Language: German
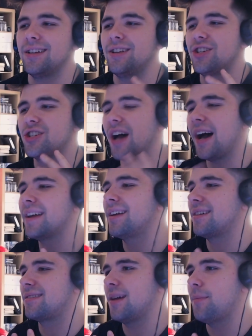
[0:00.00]
Schade,
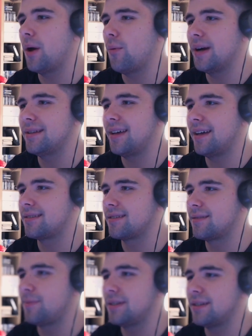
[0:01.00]
dass der bei White Tex
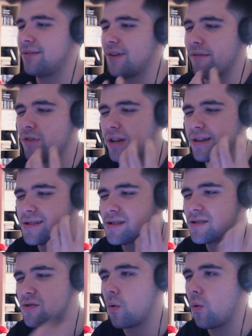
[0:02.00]
gesplittet war. Wirklich
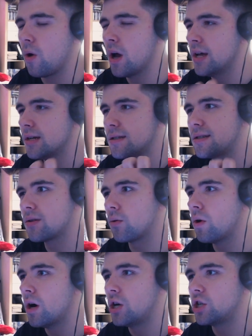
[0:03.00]
so,
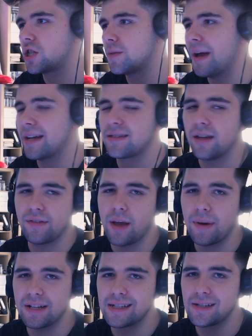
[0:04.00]
so schmerzhaft,
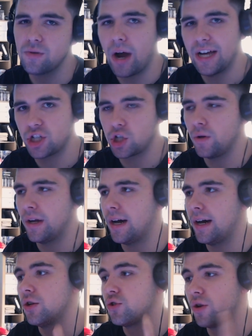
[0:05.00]
aber so ein schöner
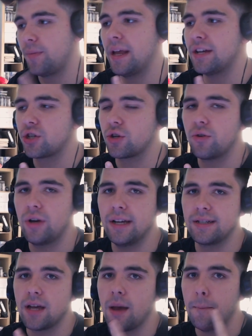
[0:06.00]
Triple Headshot
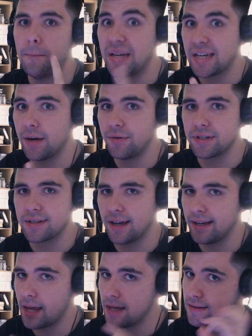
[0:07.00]
Colette mit
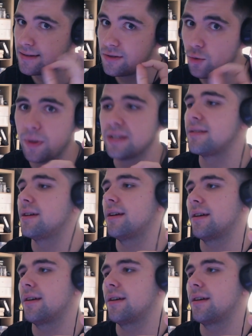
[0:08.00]
Ironside. Super sicker